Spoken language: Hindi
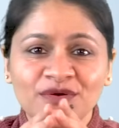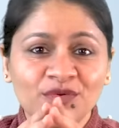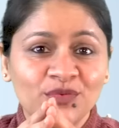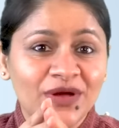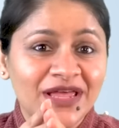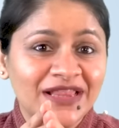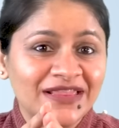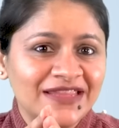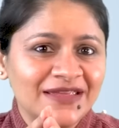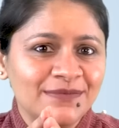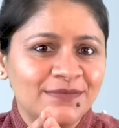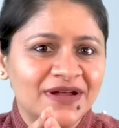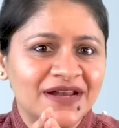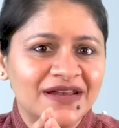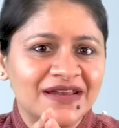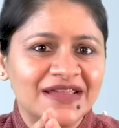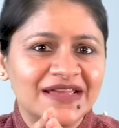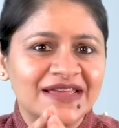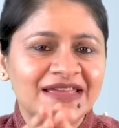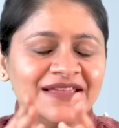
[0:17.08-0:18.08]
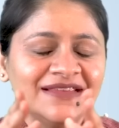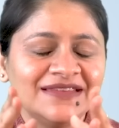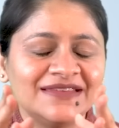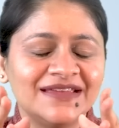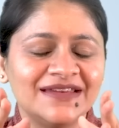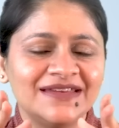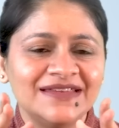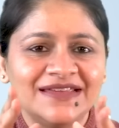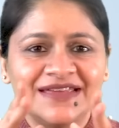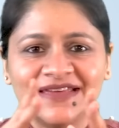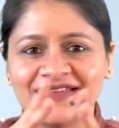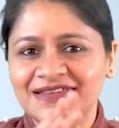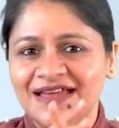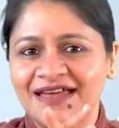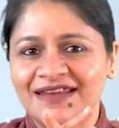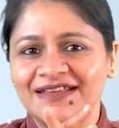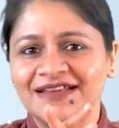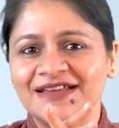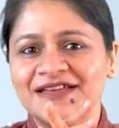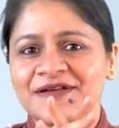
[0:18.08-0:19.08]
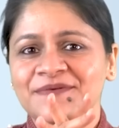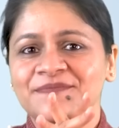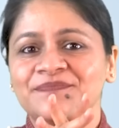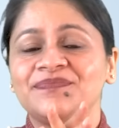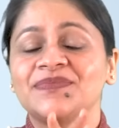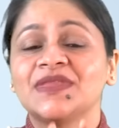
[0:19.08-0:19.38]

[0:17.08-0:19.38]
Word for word: में वेल्दी बनने के तरीके जानेंगे